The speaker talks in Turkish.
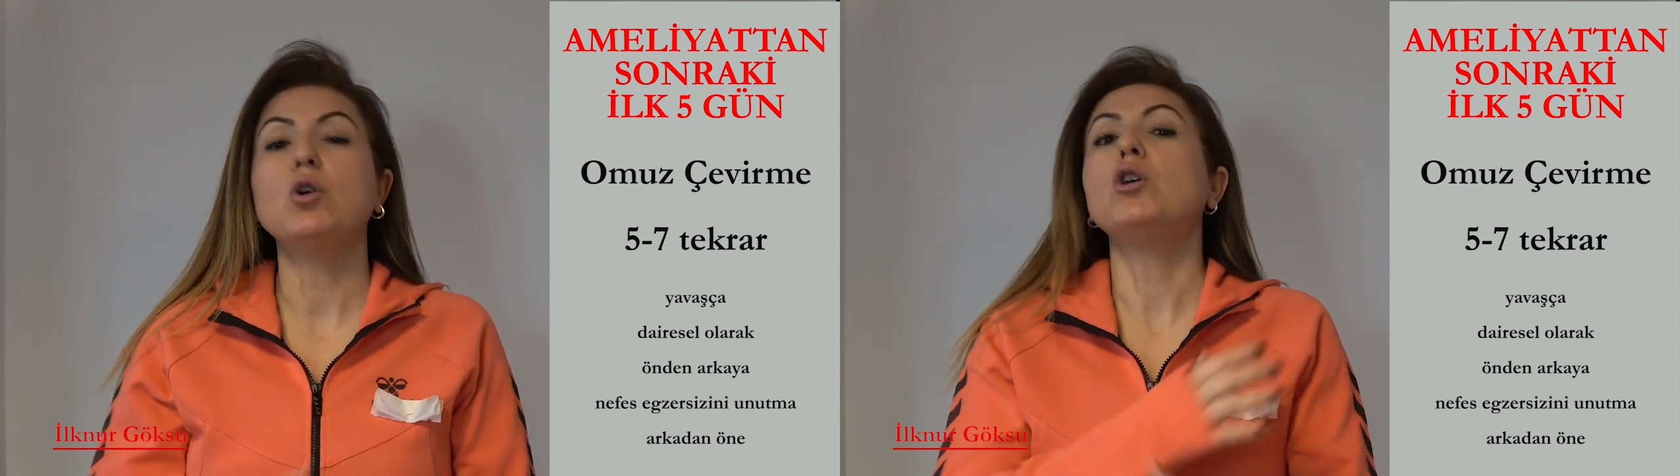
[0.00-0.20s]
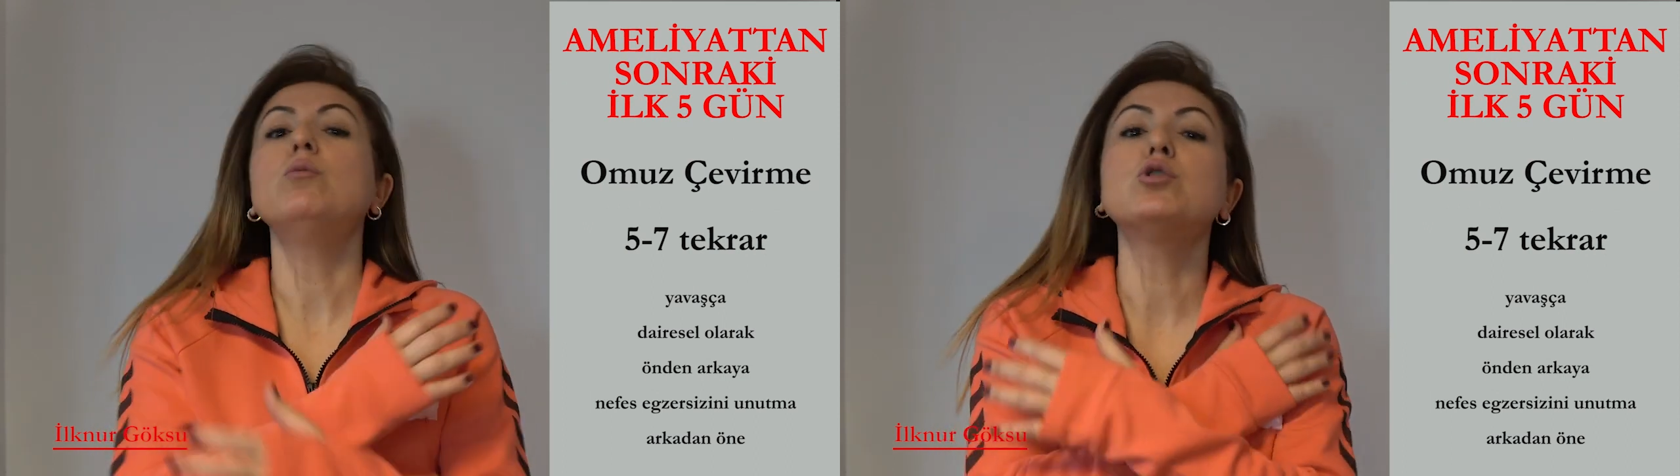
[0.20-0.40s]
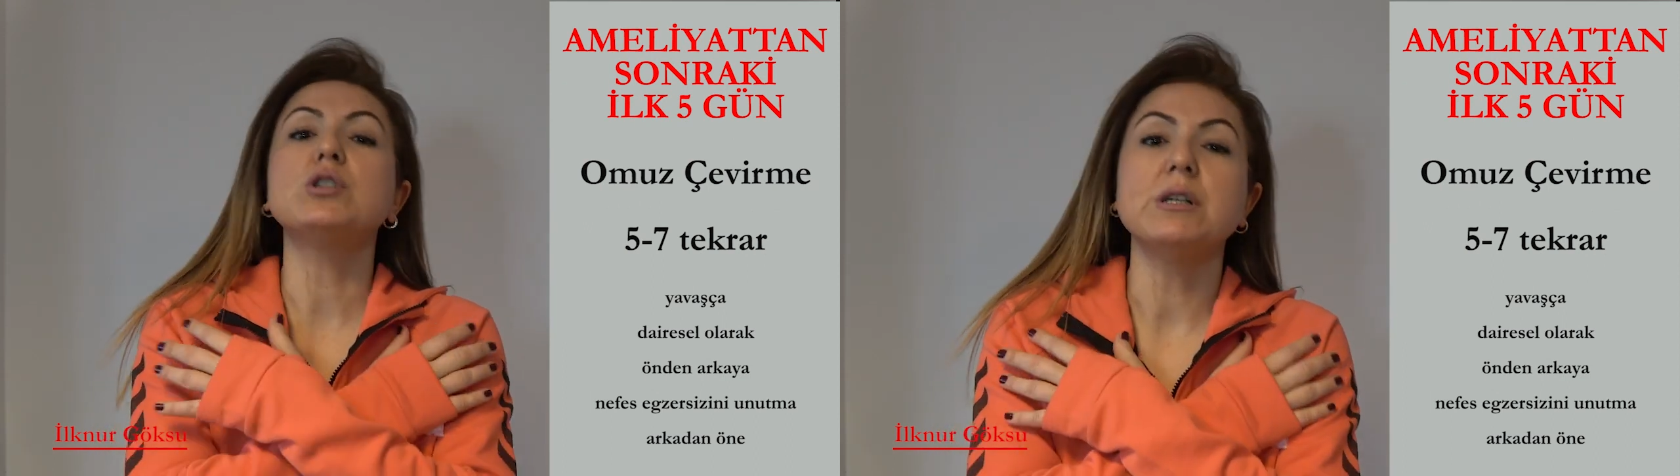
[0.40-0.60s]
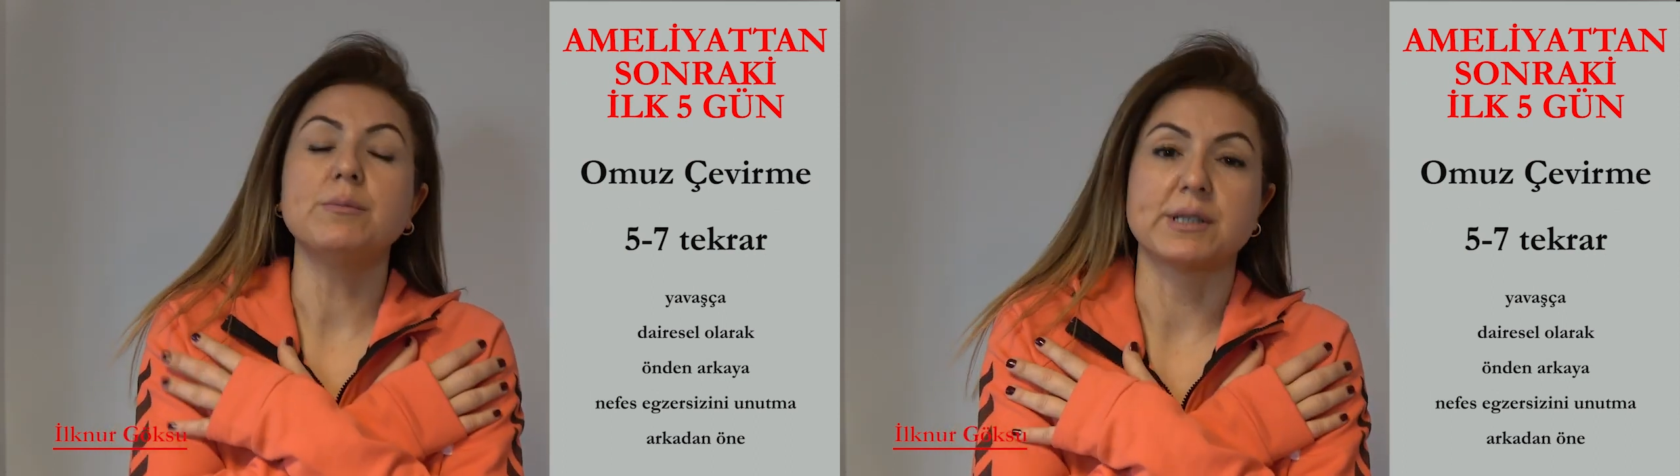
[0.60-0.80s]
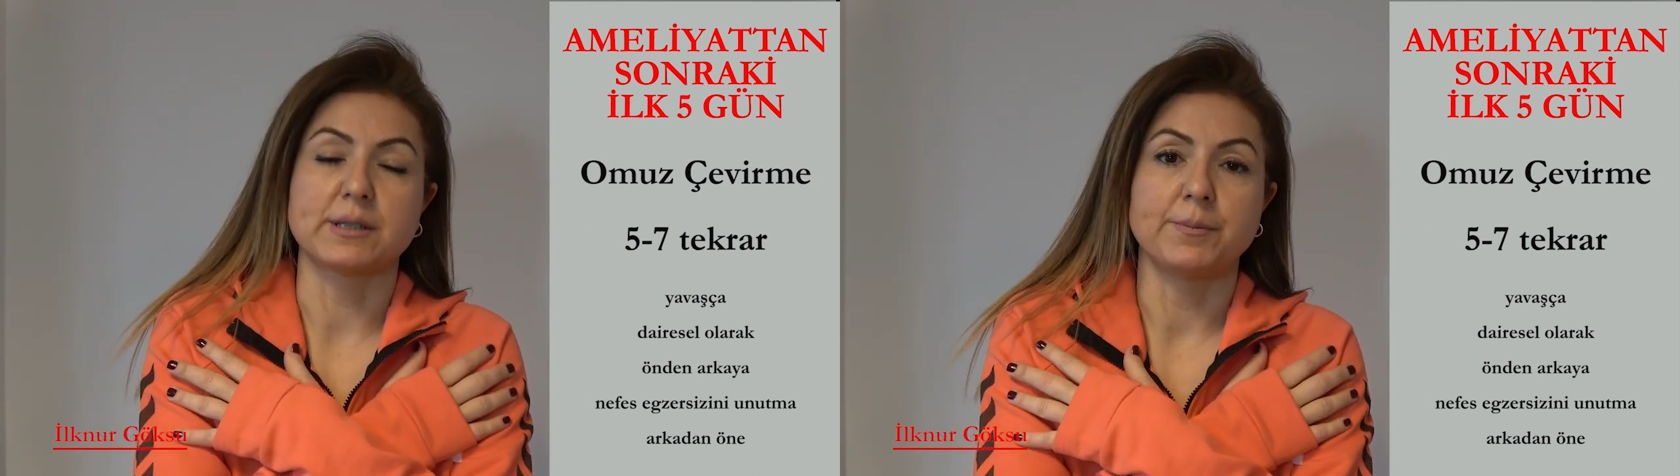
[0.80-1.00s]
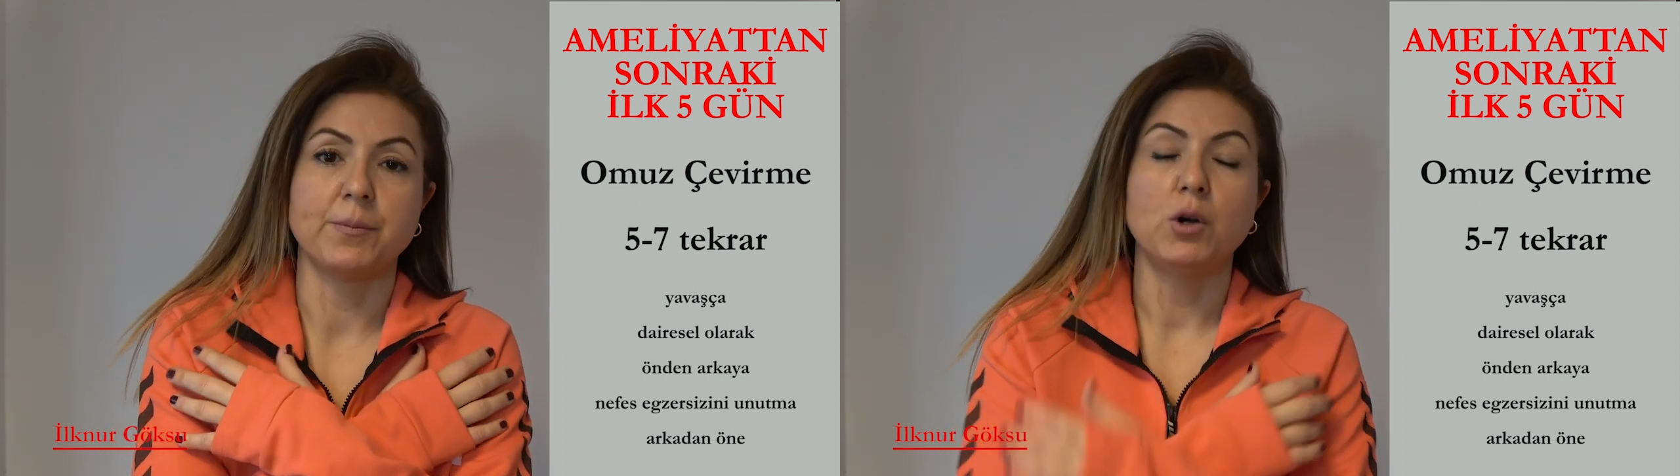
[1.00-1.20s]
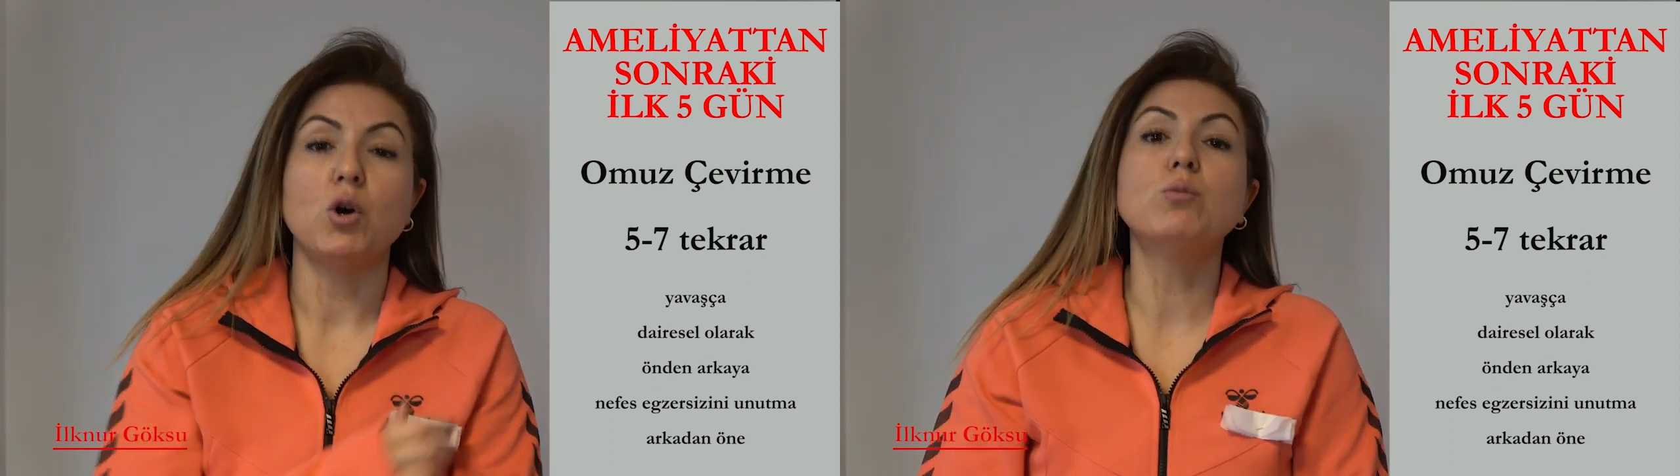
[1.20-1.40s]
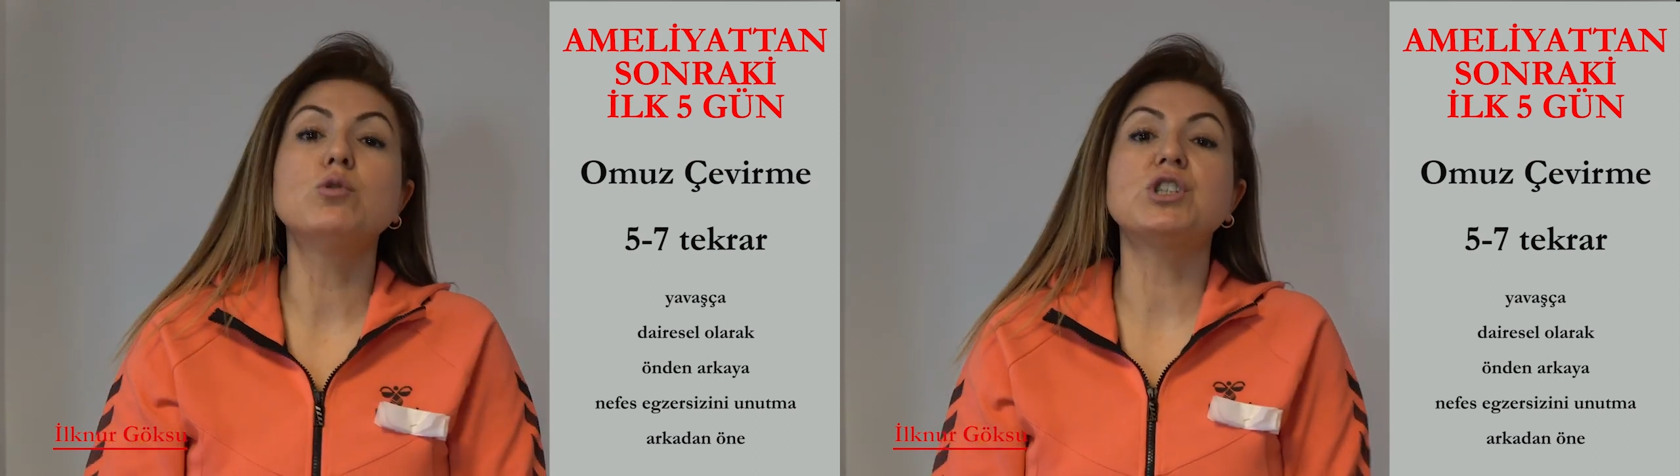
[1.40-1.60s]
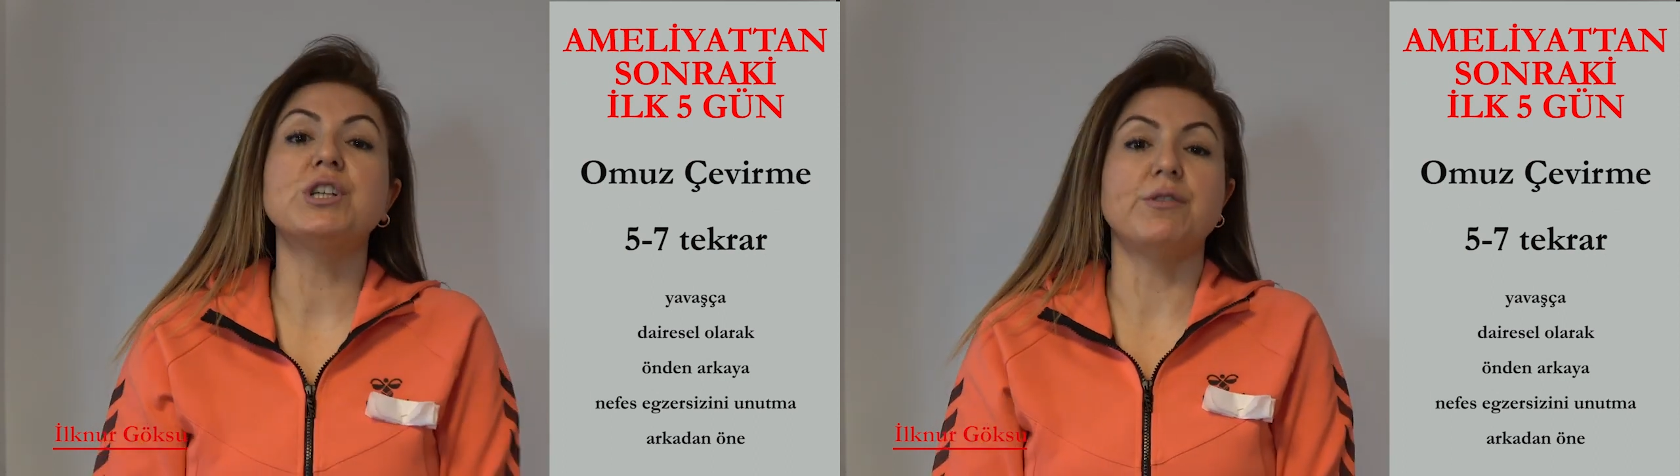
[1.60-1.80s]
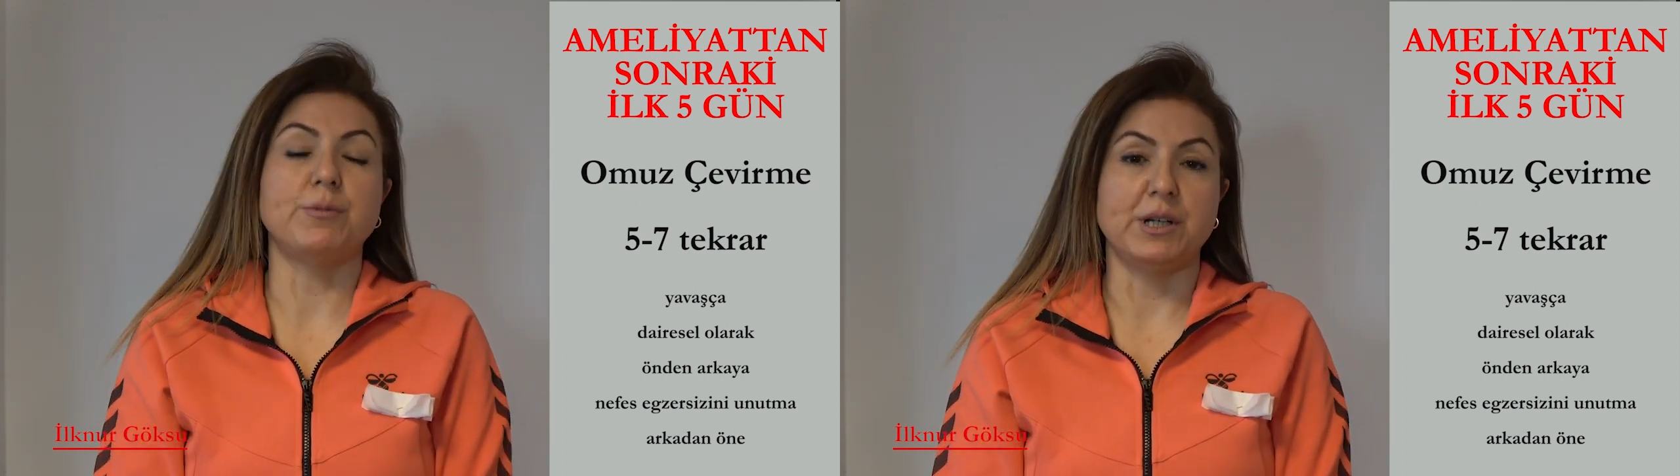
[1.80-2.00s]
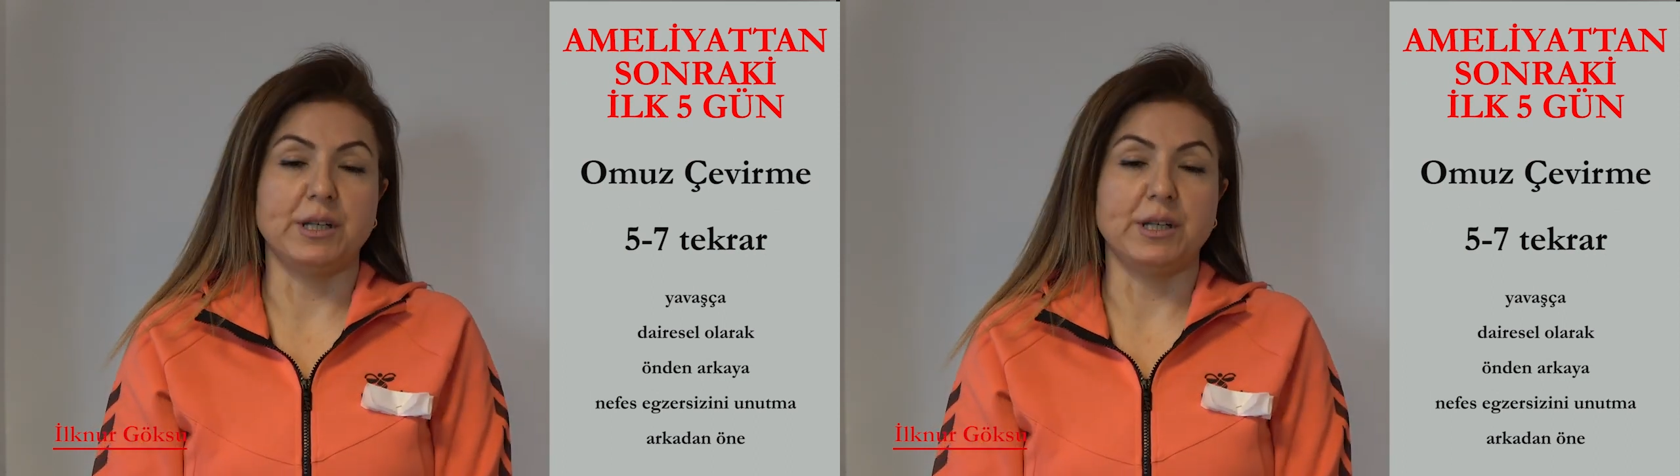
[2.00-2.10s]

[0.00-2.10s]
omuzlarımız. Omuz çevirme